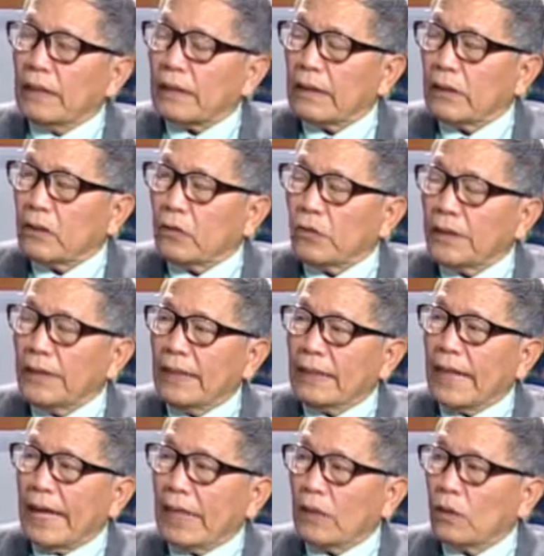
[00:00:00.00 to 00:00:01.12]
cái có nghĩa là
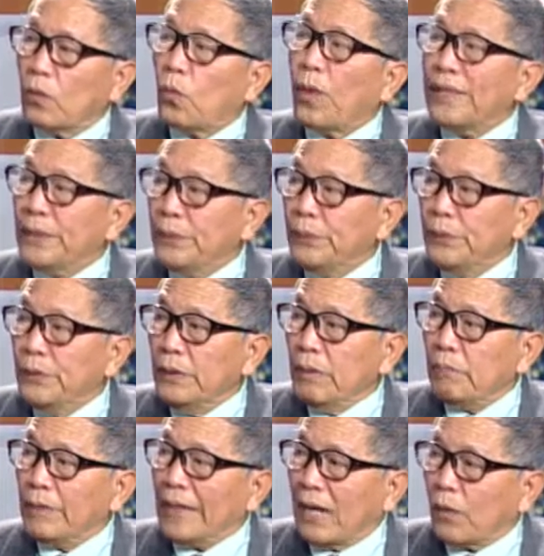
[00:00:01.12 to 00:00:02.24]
đảng quá yếu
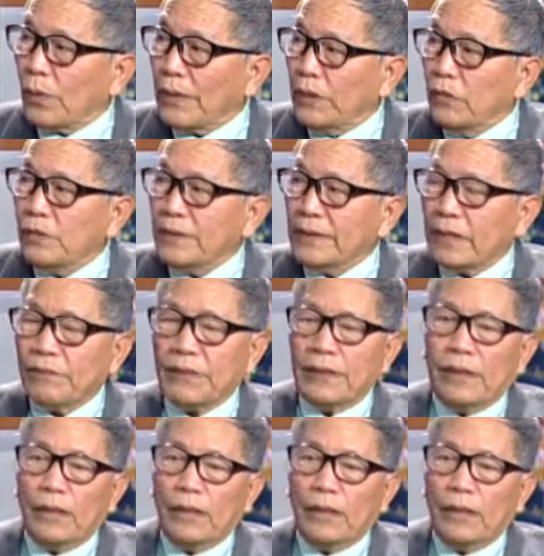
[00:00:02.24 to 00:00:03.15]
mà đảng quá yếu vì sao vậy